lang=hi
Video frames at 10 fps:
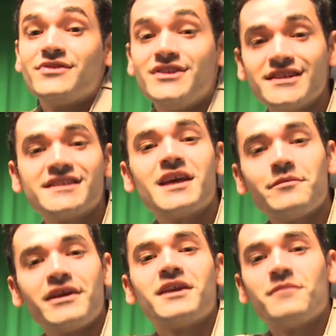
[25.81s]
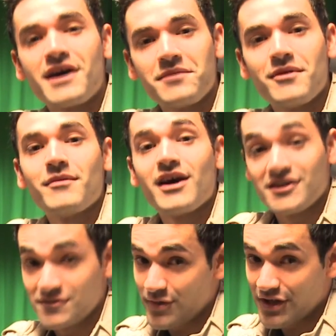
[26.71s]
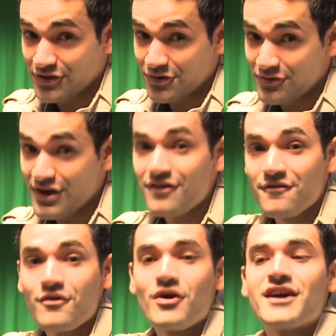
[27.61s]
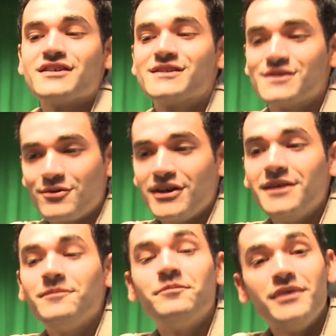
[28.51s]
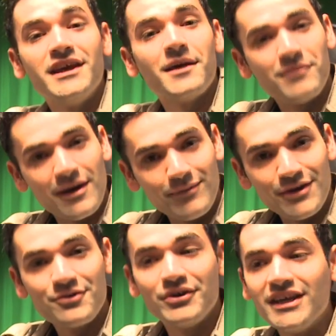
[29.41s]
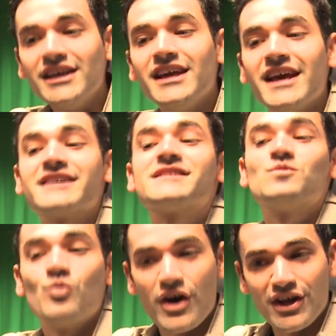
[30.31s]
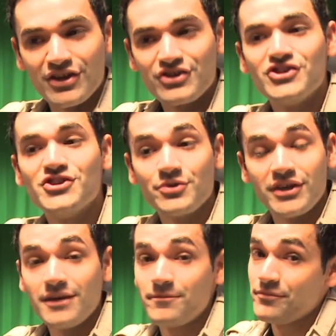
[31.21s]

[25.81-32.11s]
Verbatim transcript: जिस कैमरे के बारे में मैं आज बात करूंगा वो है सोनी पी एम डब्ल्यू ई एक्स वन जो कि